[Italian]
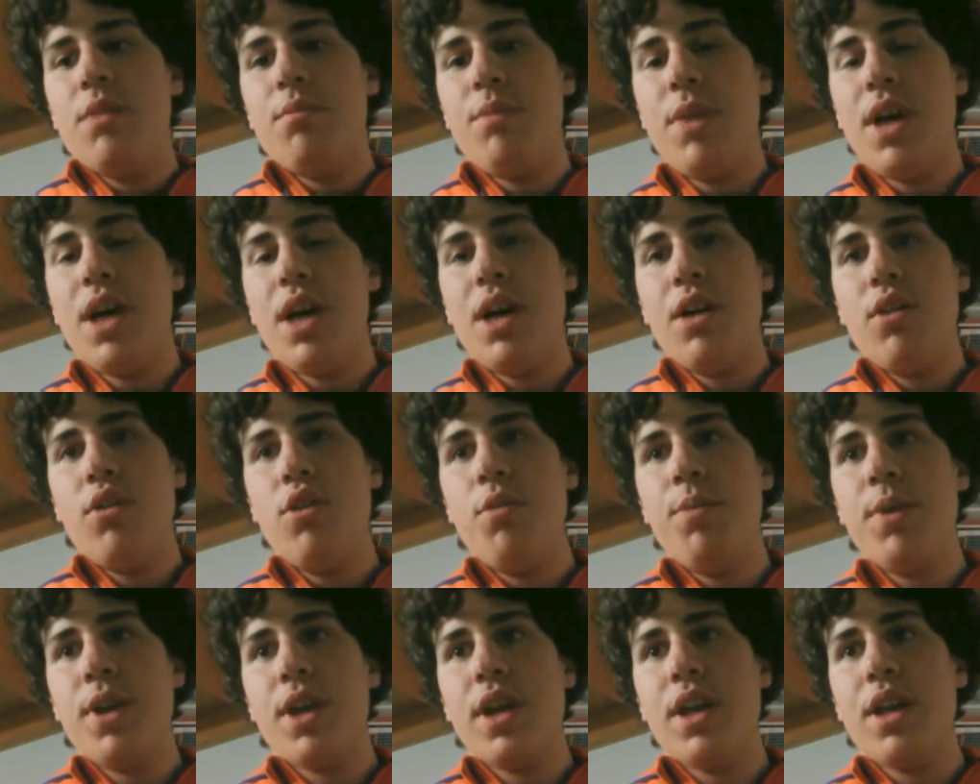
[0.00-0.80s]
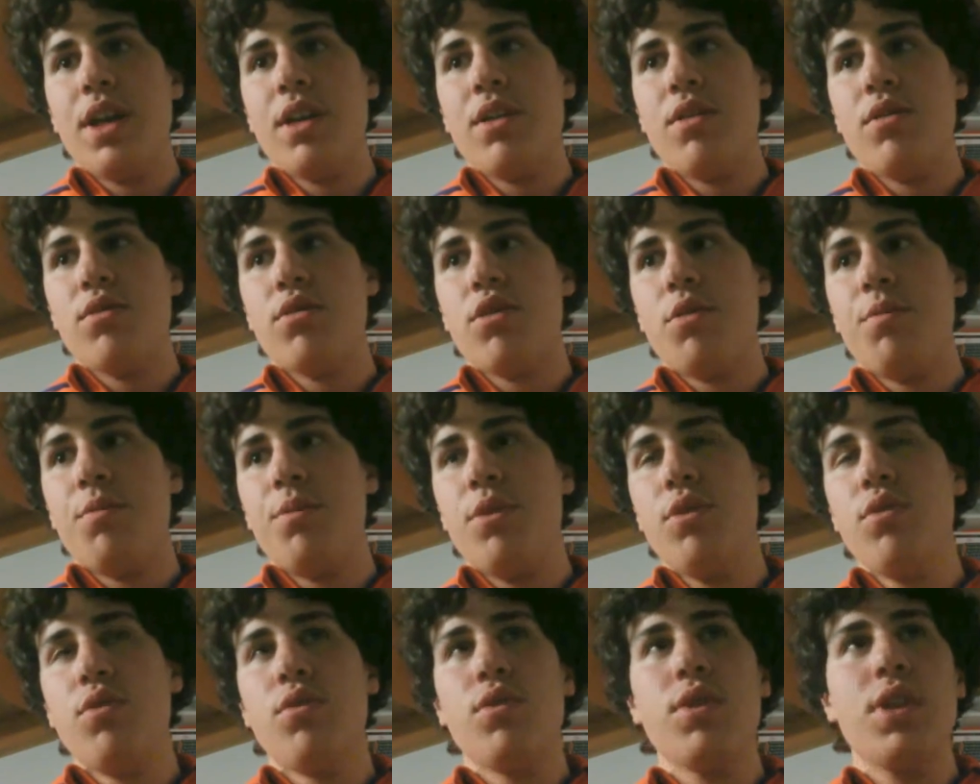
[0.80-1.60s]
ma o perché erano
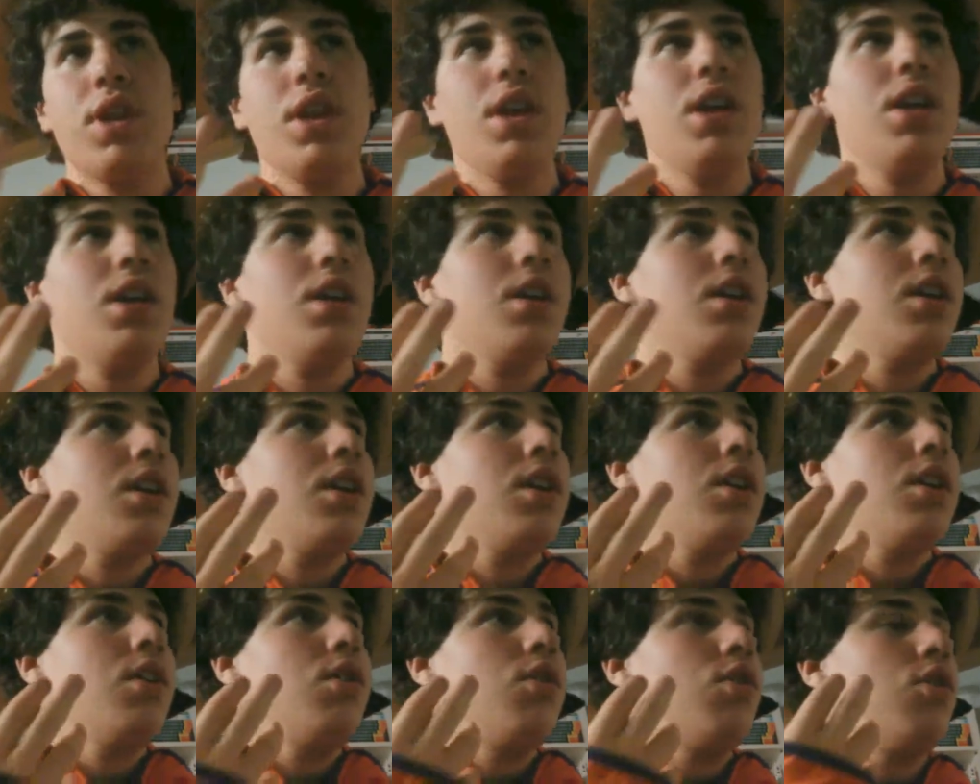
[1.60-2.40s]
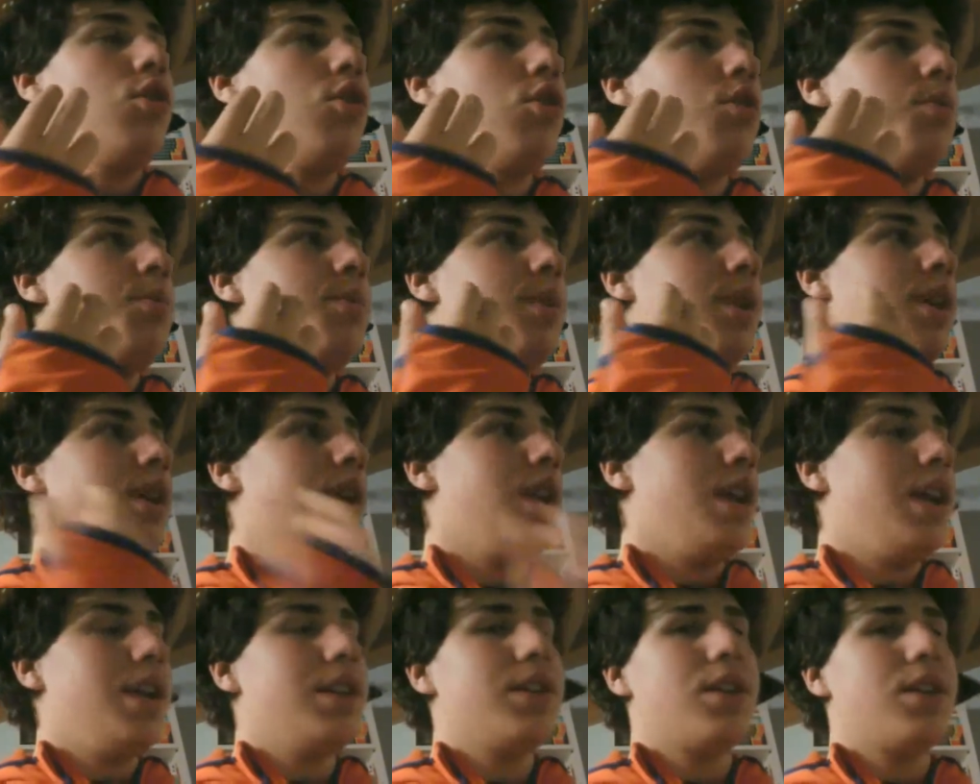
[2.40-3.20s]
troppo lunghi o
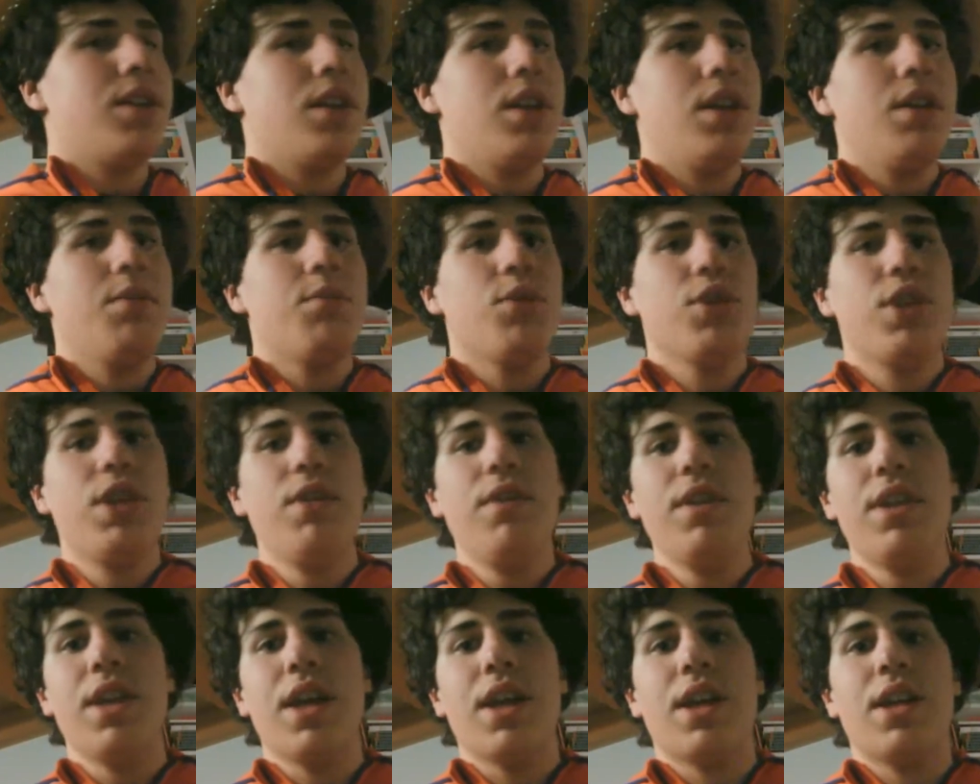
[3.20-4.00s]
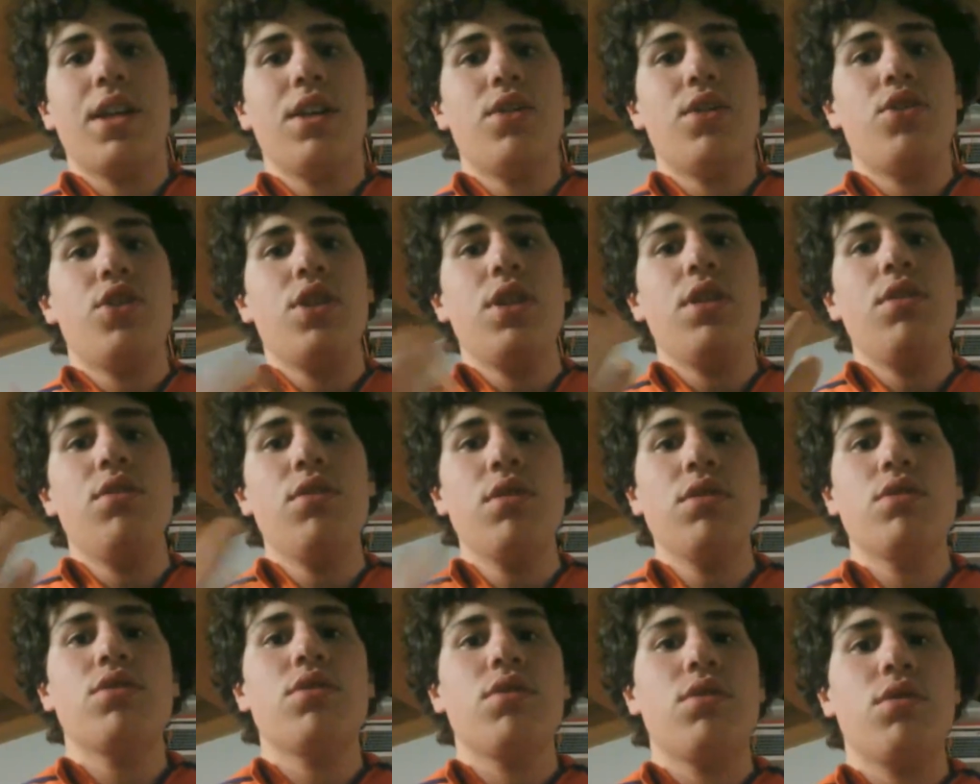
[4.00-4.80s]
per altri motivi tecnici
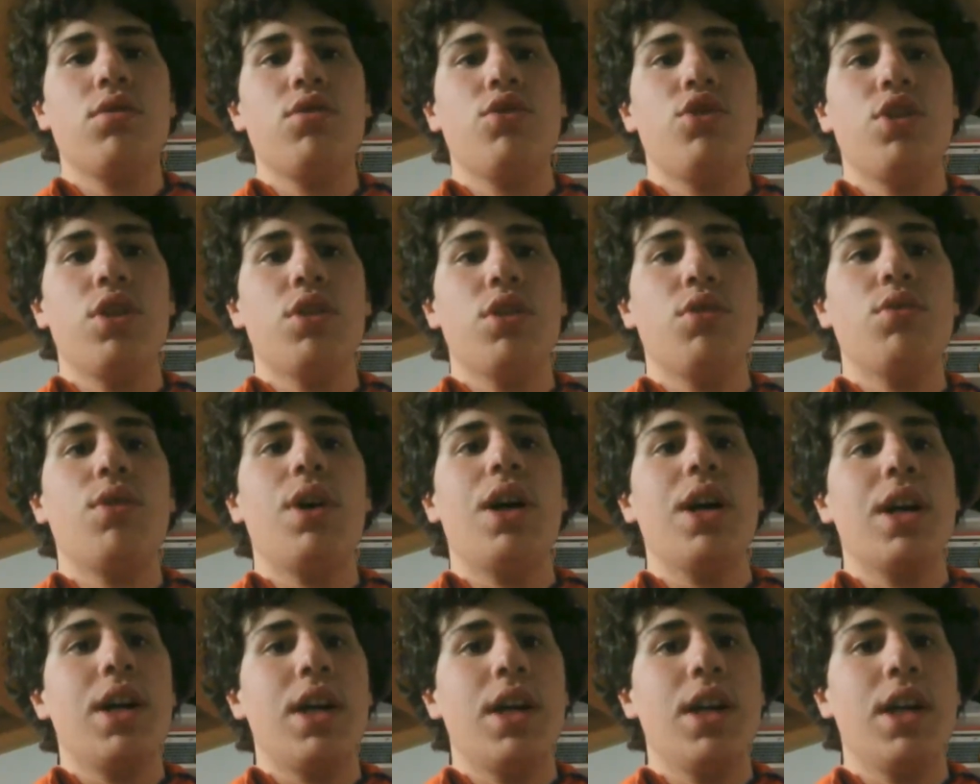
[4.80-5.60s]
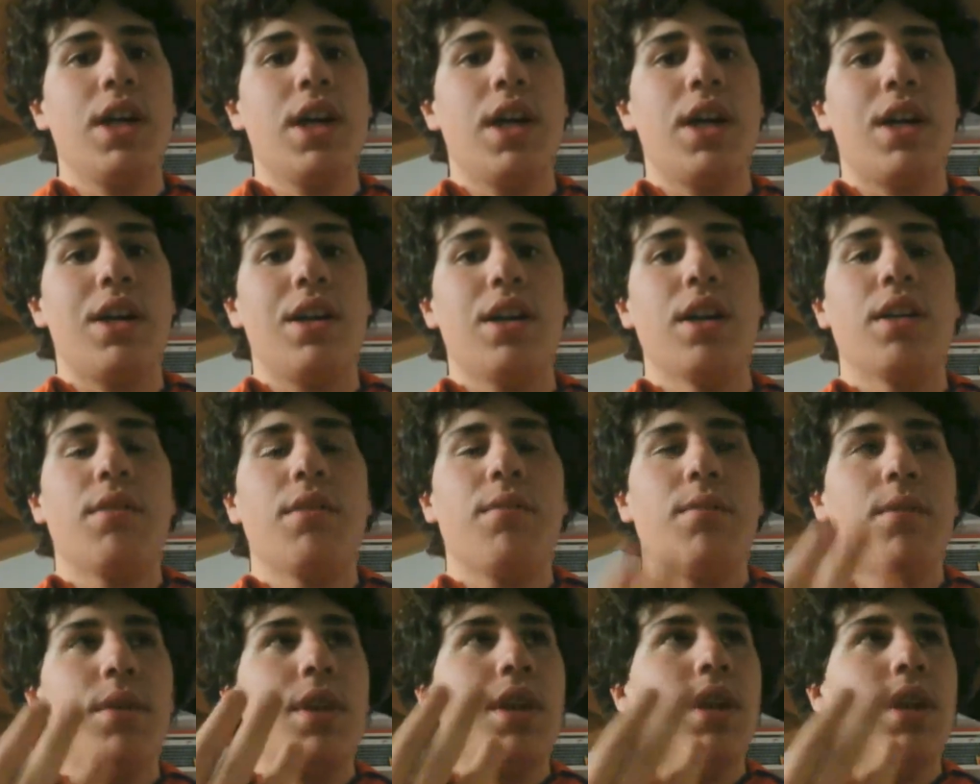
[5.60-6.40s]
non sono riuscito a caricarli
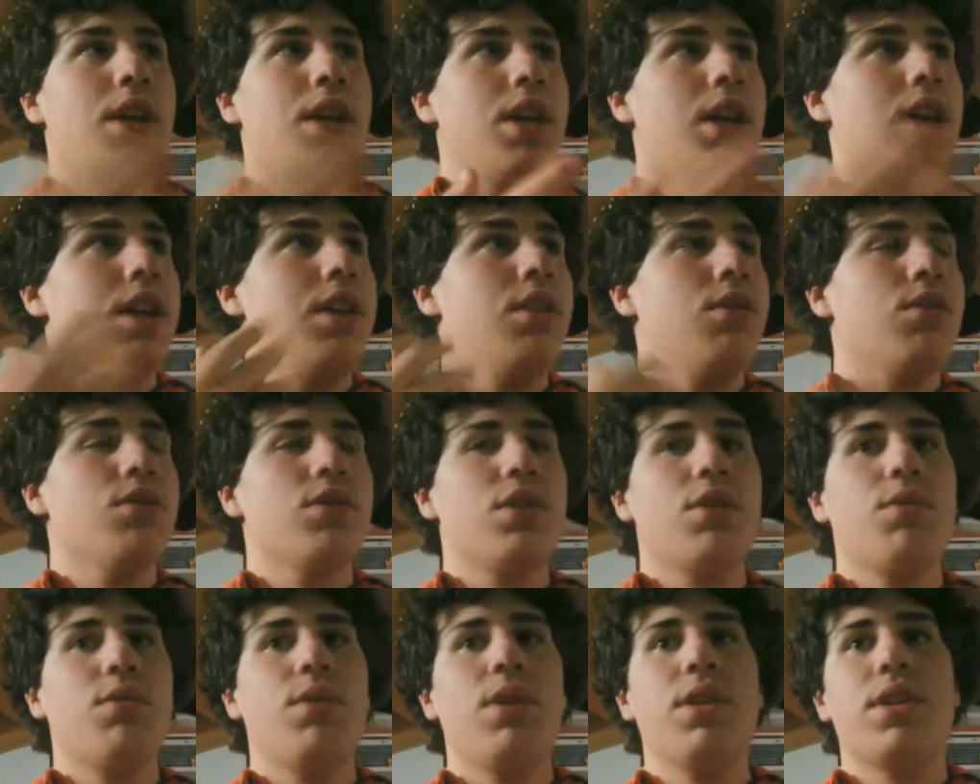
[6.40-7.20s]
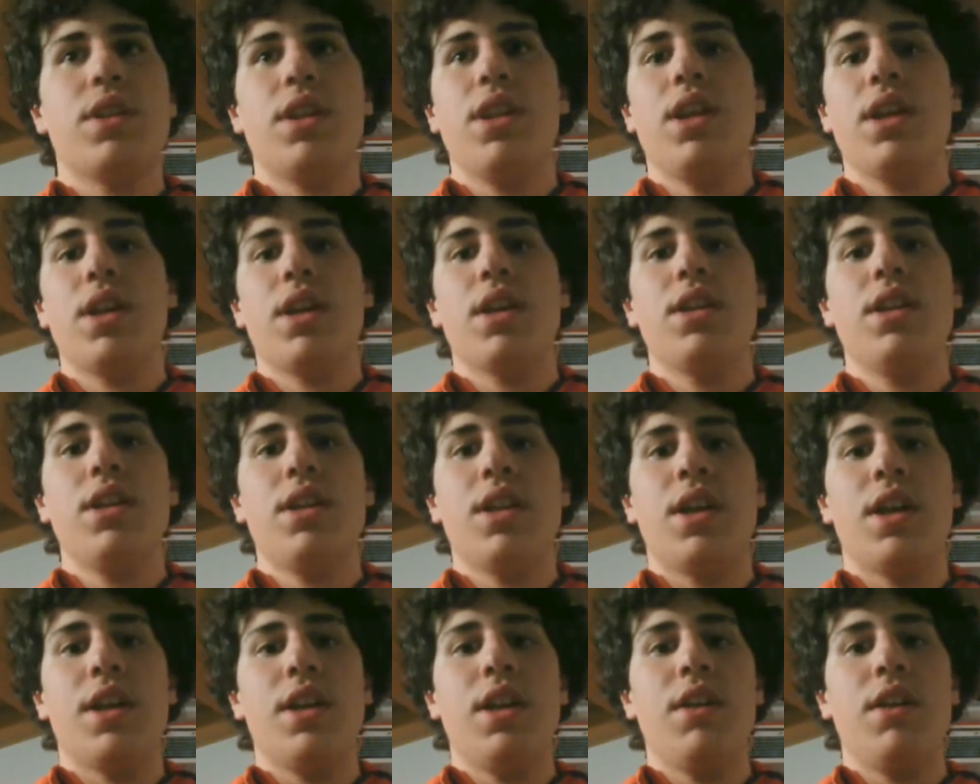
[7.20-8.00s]
e di conseguenza neanche
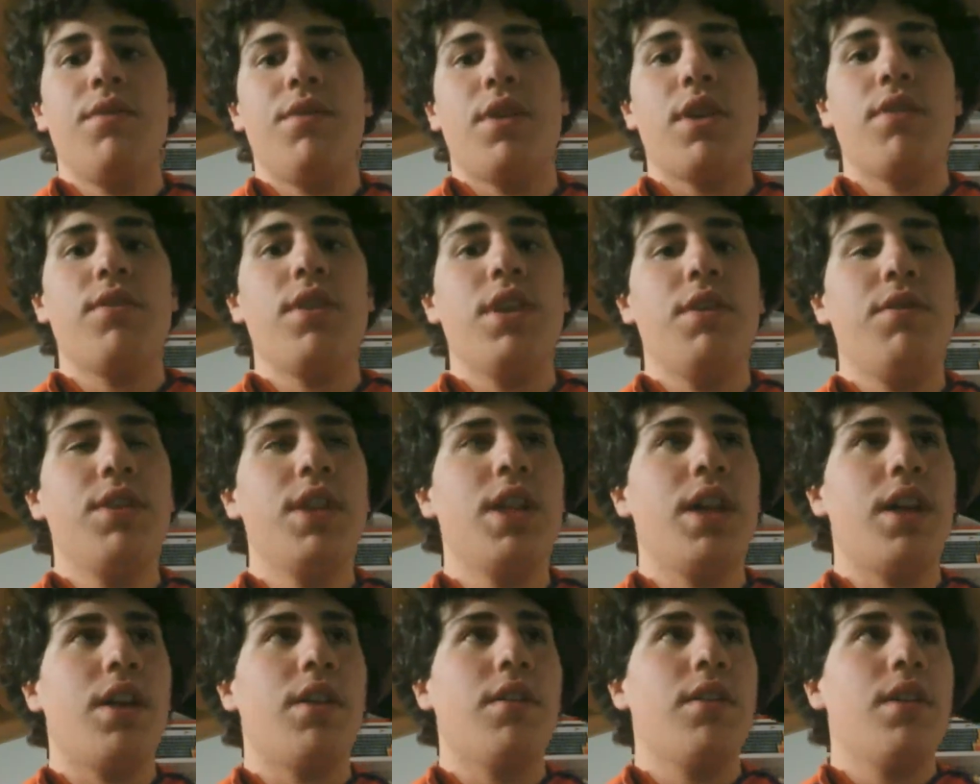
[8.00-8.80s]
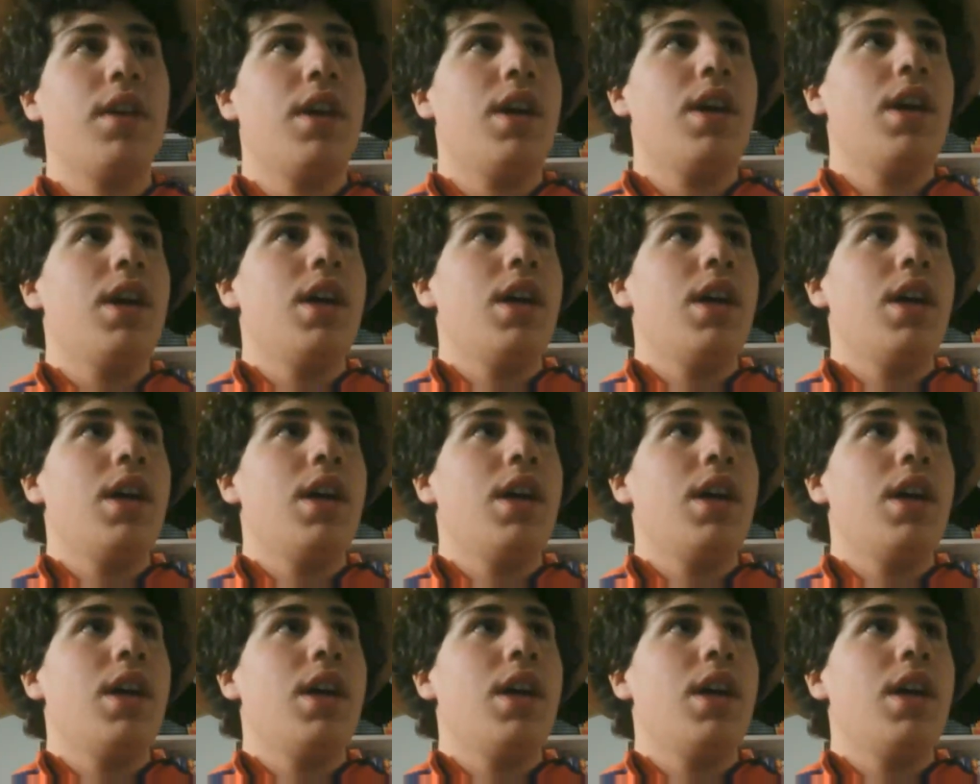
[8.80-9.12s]
editarli e farveli vedere.